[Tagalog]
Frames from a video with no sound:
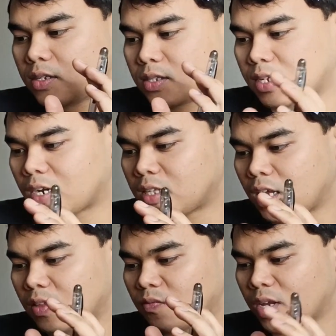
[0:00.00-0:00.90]

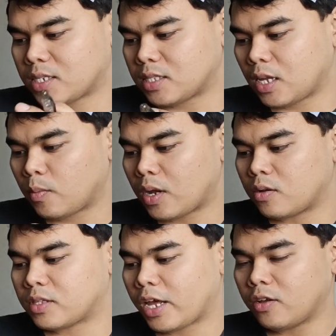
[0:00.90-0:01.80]
starting investing,
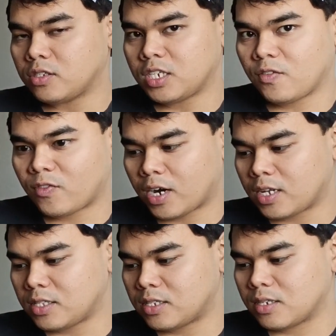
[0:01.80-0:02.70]
meron tayong
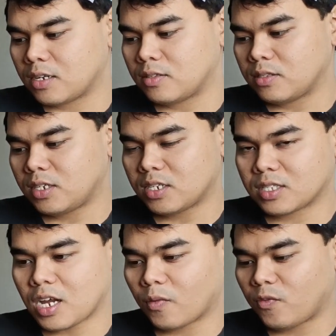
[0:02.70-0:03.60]
G-Funds,
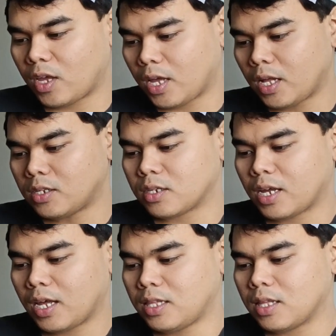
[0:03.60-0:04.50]
G-Stock PH,
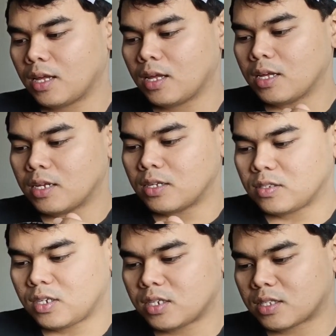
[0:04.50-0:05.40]
and
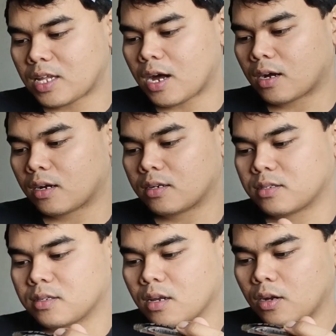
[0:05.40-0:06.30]

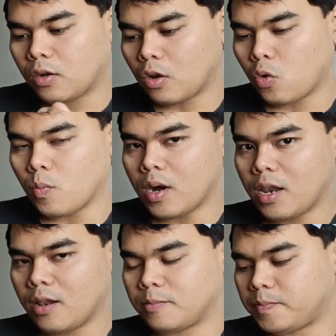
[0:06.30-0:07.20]
G-Stocks
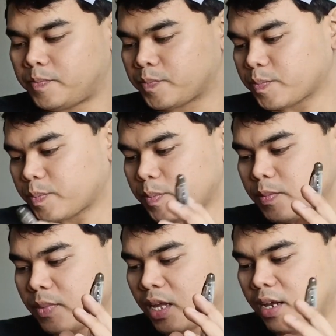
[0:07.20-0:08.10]
Global.
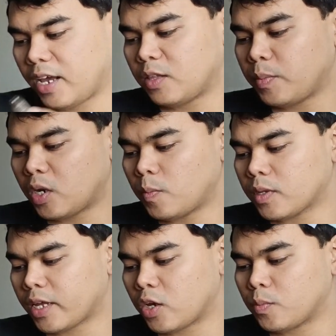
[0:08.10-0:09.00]
And meron
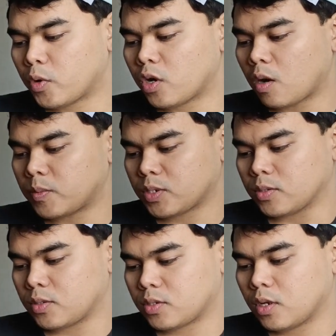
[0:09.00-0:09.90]
pa tayong more
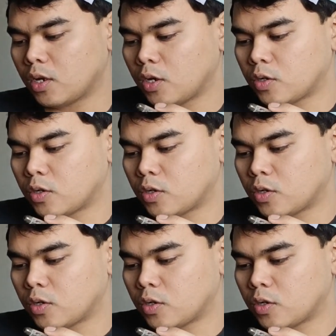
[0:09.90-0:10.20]
options